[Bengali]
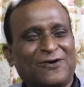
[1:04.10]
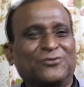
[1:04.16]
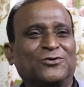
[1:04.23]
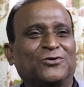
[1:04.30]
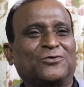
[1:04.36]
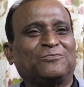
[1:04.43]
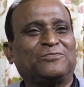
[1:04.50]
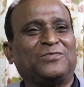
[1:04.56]

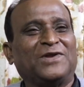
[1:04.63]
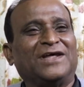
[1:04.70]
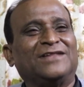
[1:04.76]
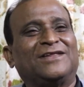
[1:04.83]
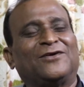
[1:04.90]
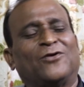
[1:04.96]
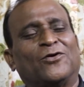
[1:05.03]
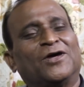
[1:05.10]
এখনও
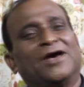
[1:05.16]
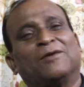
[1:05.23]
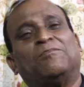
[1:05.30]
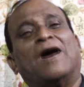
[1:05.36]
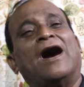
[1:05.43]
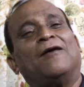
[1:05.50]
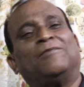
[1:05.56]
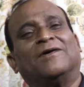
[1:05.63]
প্রীতের অনেক
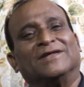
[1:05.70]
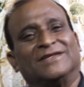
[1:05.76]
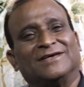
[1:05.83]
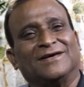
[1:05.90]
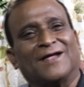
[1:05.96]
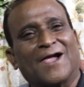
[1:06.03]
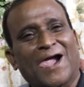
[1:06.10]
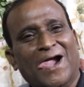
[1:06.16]
ভাব আছে